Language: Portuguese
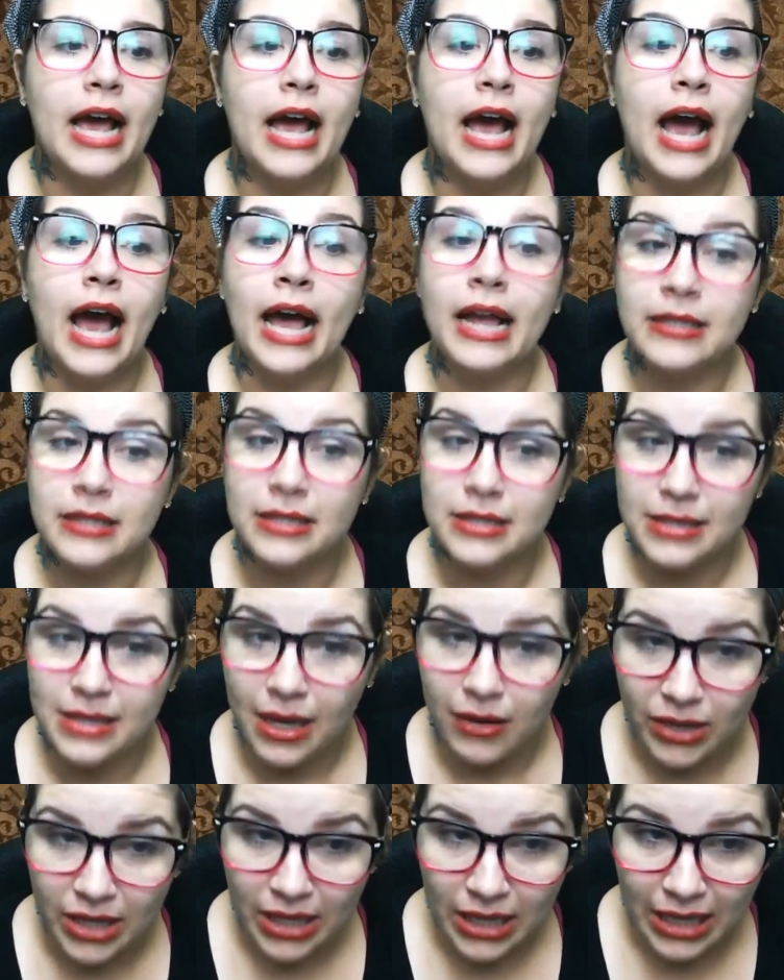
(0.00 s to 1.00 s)
Ainda
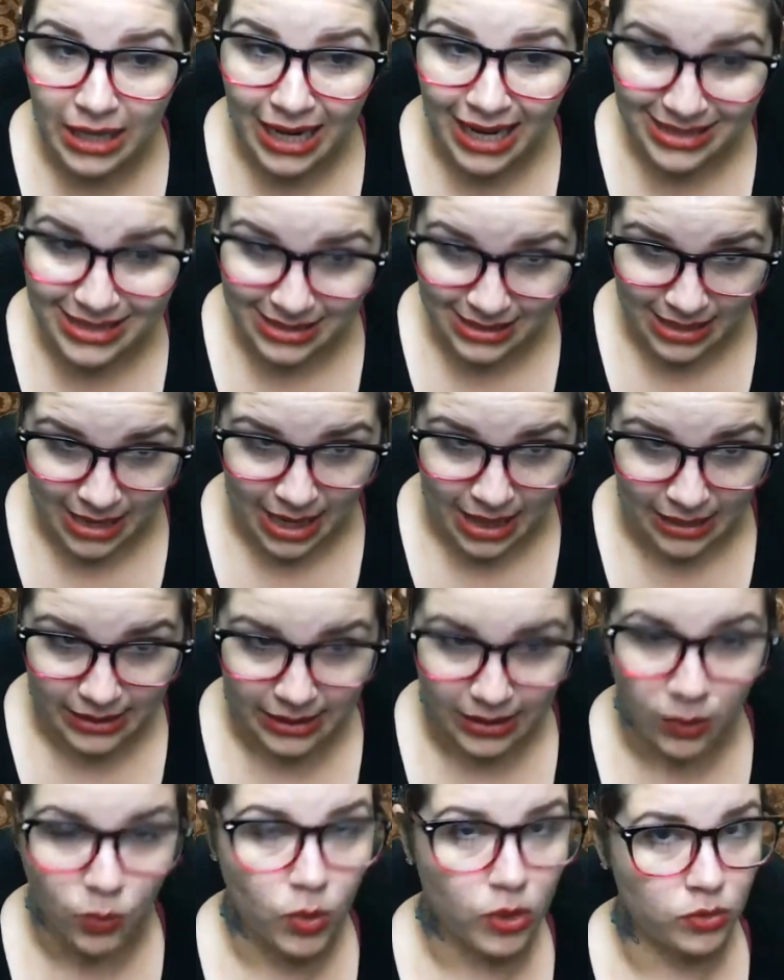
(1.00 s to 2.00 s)
estava
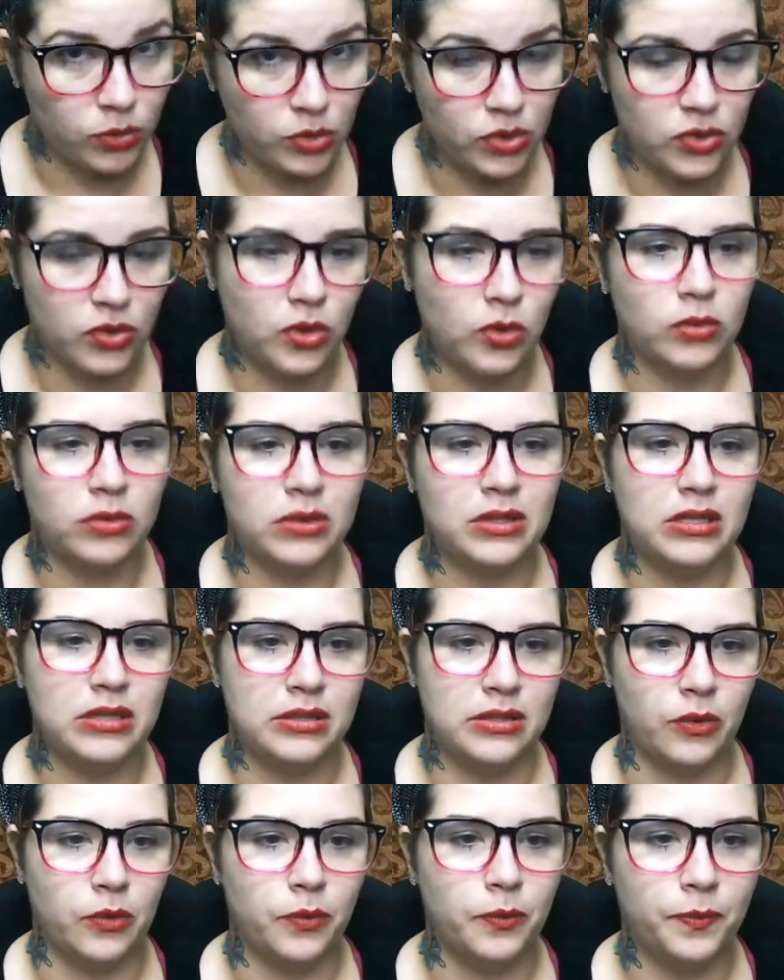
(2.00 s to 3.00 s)
casada quando isso
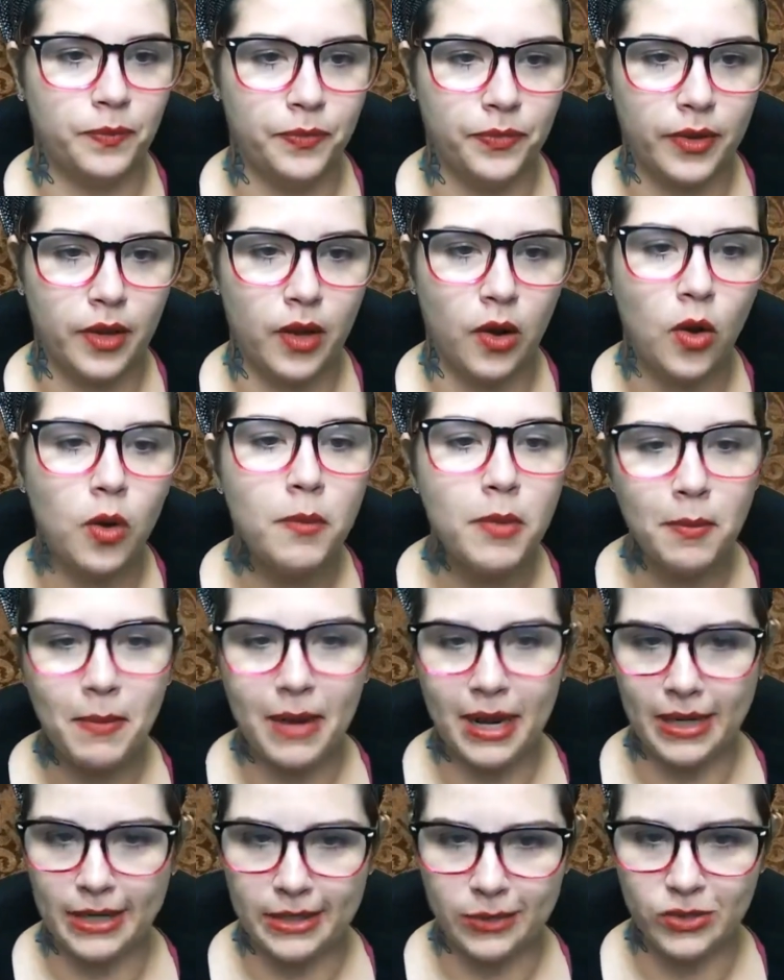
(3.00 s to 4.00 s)
aconteceu. O meu
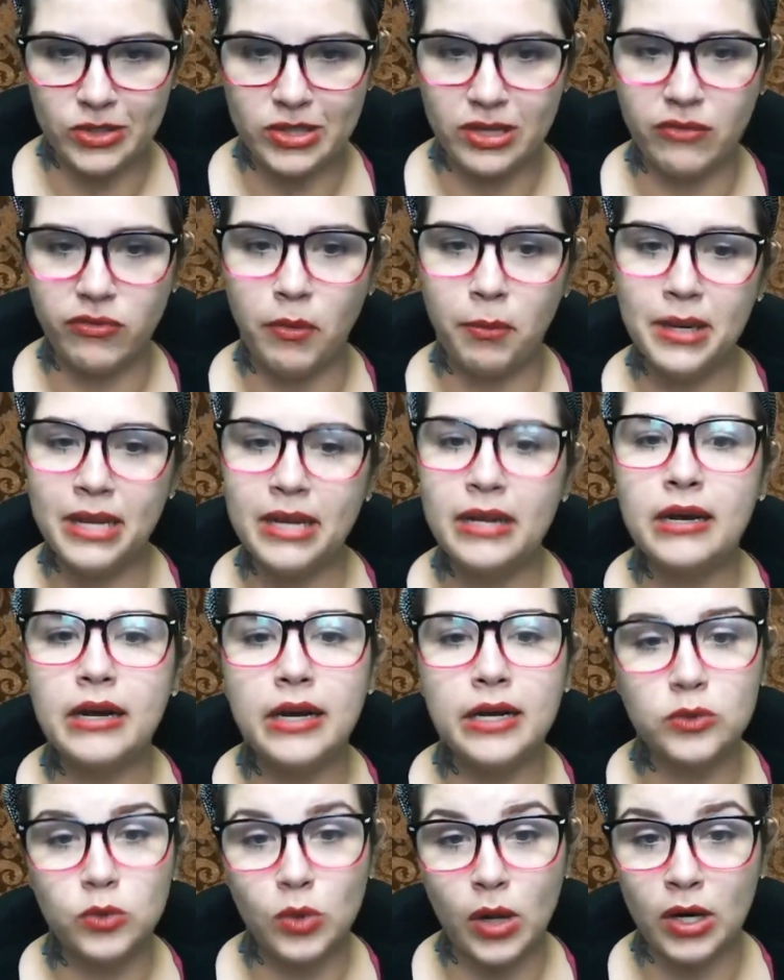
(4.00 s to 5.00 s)
marido estava
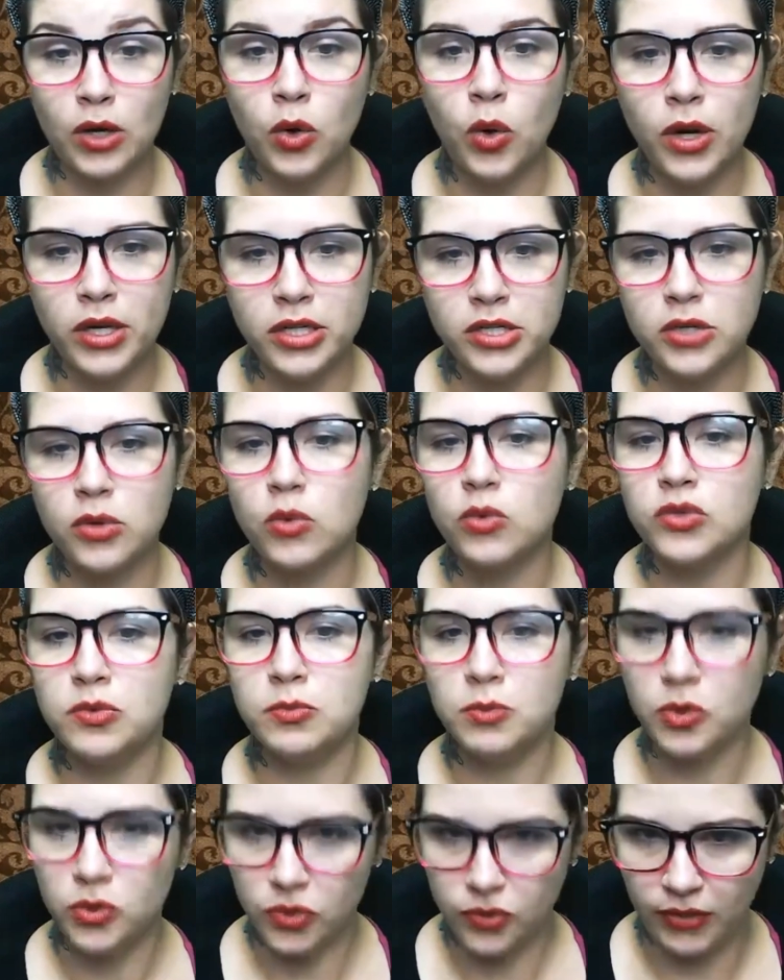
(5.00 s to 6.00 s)
brincando à noite com os
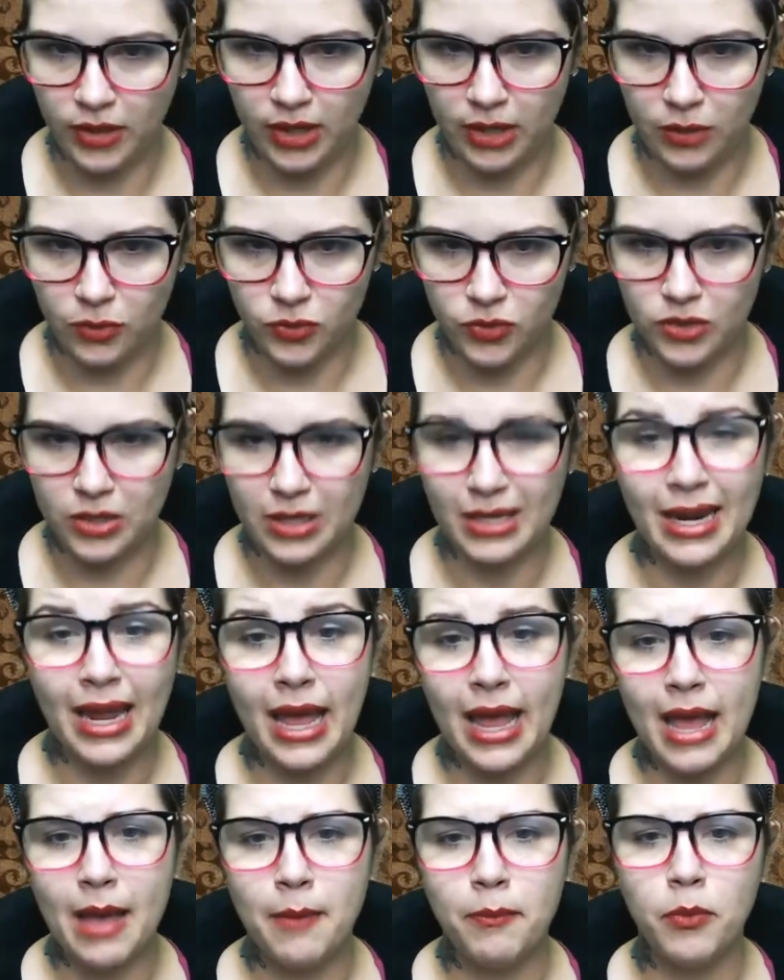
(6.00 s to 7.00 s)
meus filhos. Na
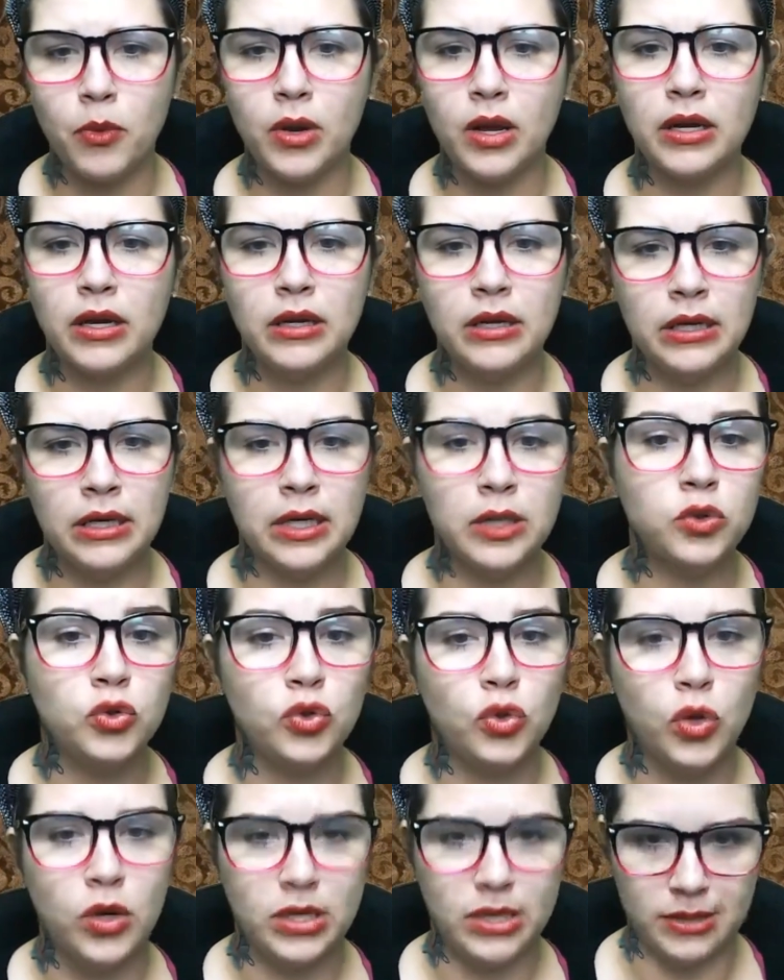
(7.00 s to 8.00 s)
época, ano
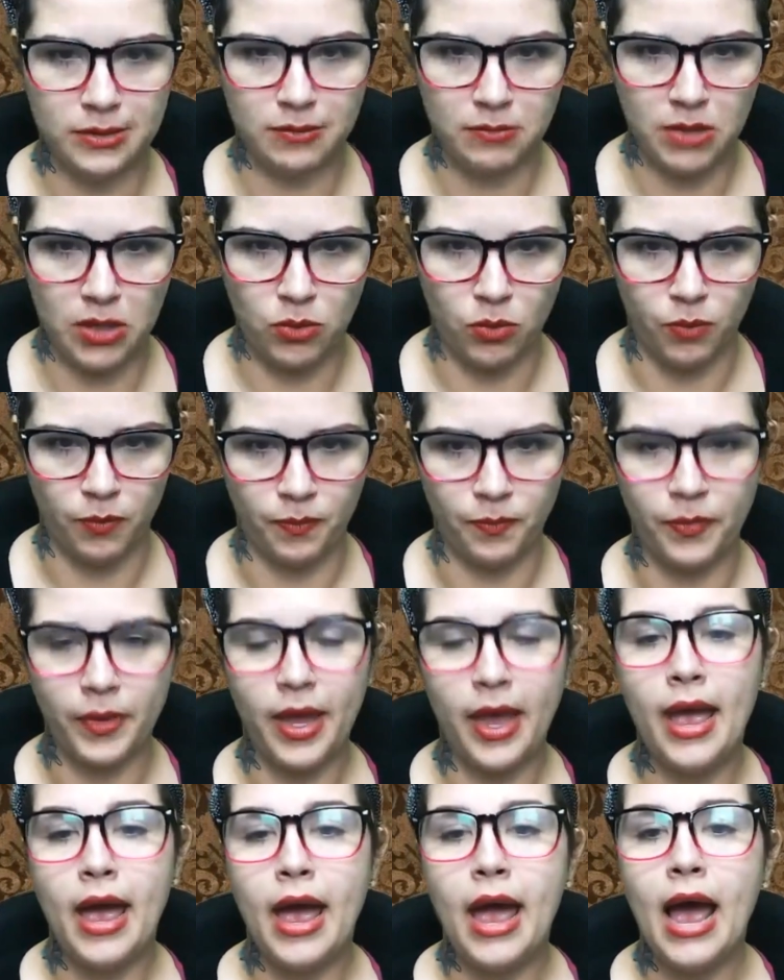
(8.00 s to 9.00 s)
2000,
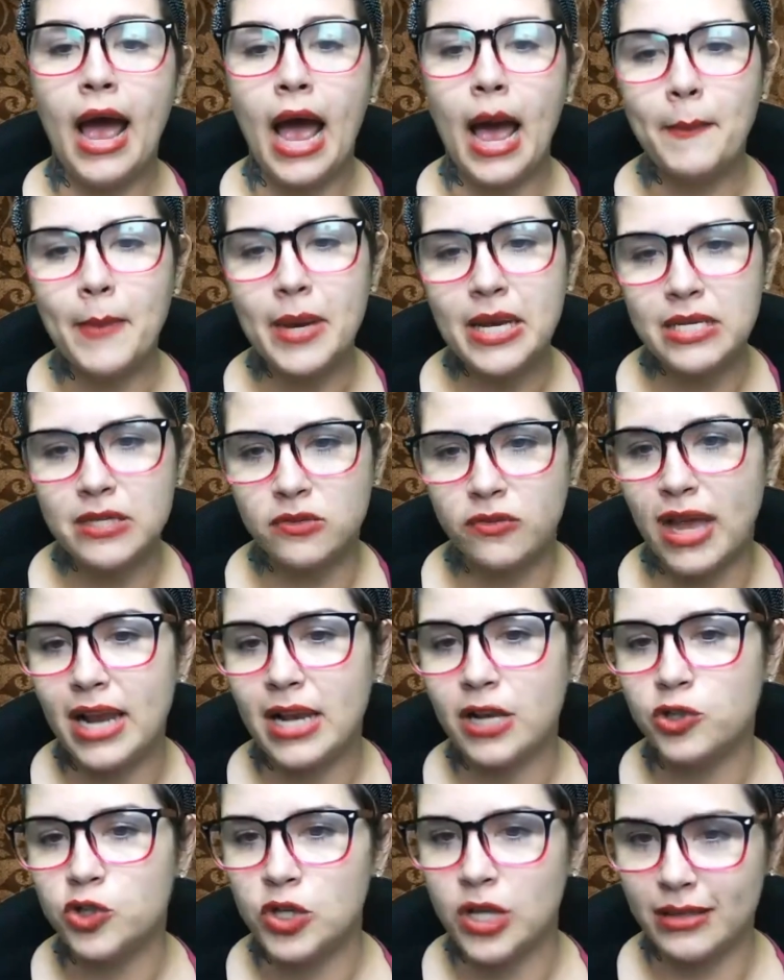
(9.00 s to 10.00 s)
a mais
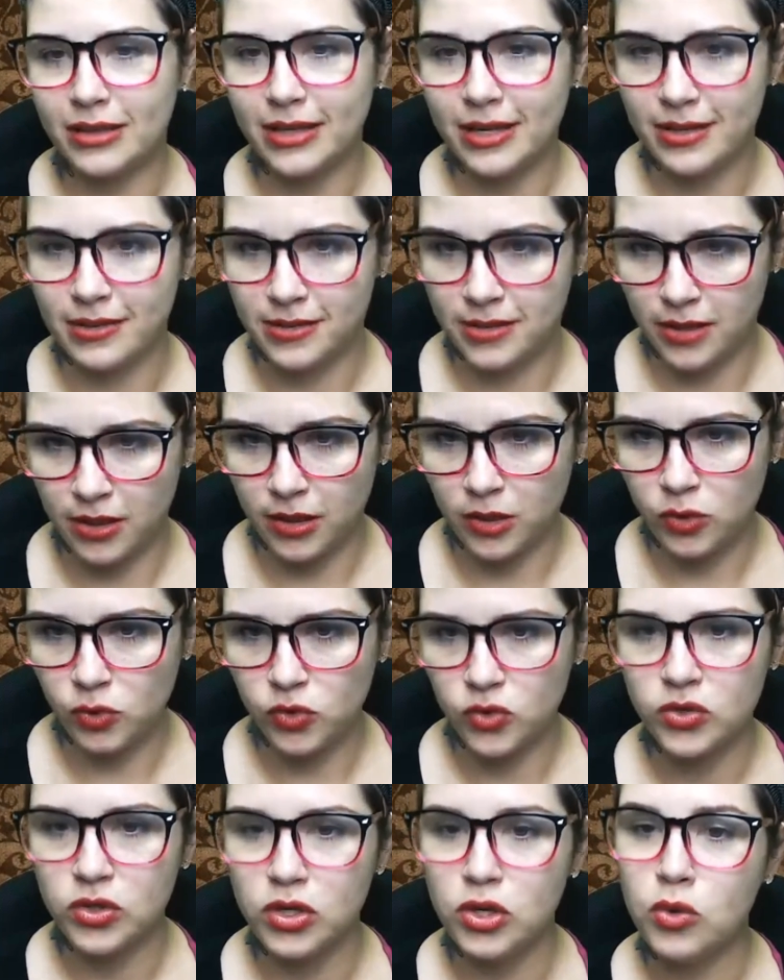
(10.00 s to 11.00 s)
velha tinha 10
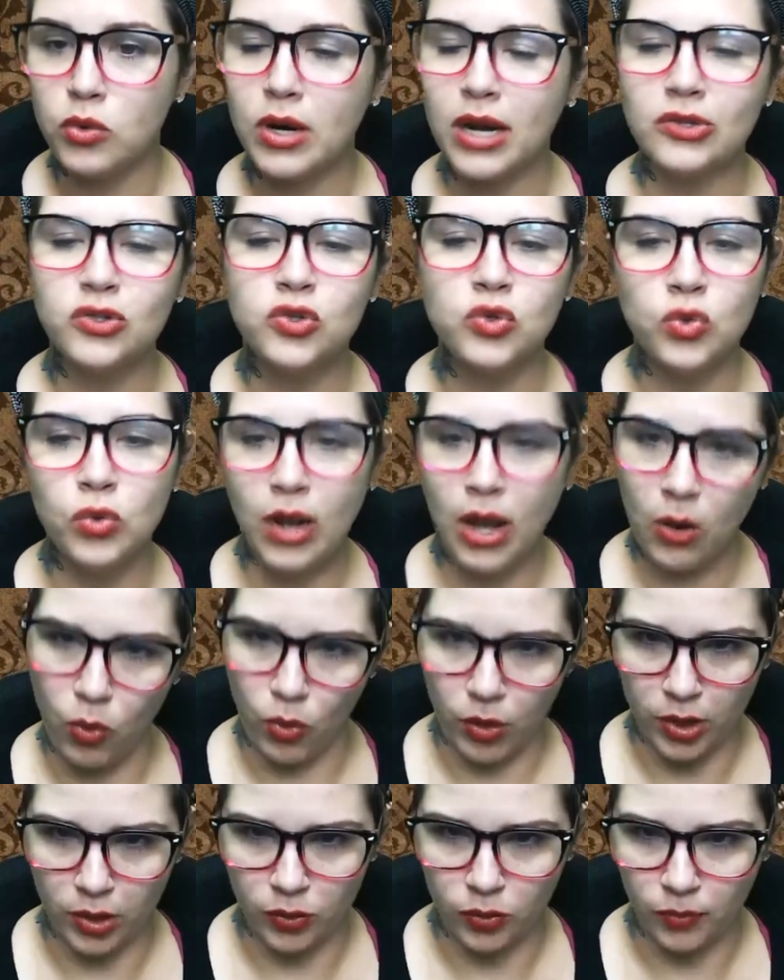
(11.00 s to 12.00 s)
anos e o caçula
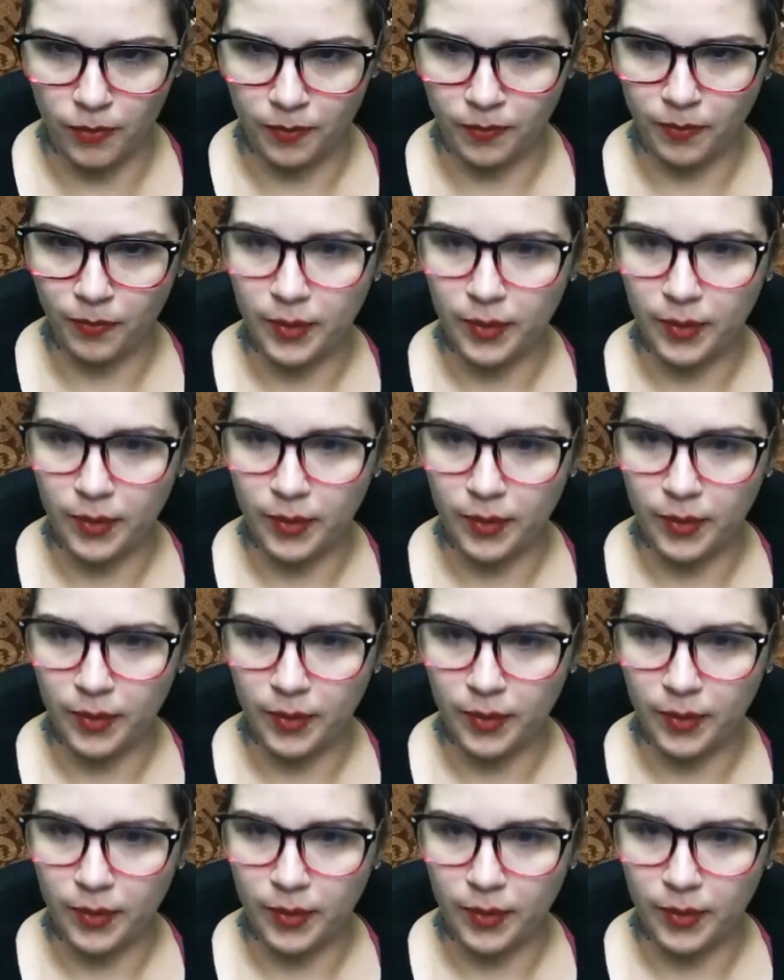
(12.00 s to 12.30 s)
8.